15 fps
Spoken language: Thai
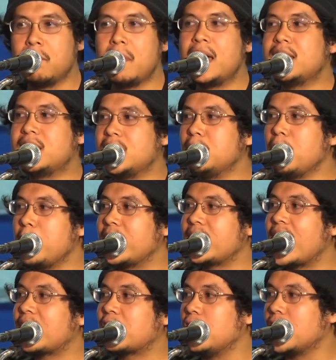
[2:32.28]
ไม่ถือว่าเป็น
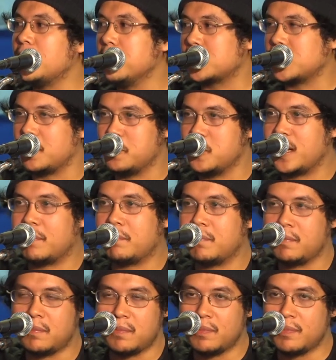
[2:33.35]
การก่อกบฏต่อผู้
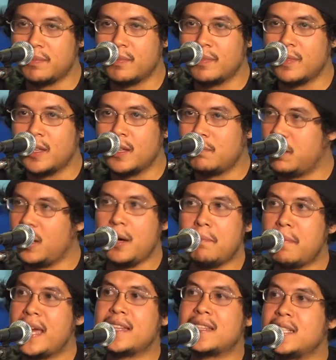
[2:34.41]
นำเพราะ
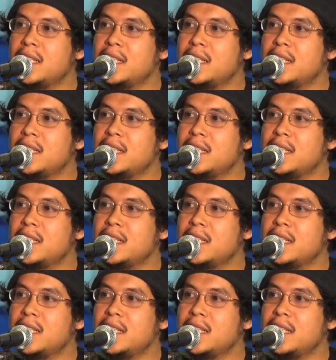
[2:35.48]
ไม่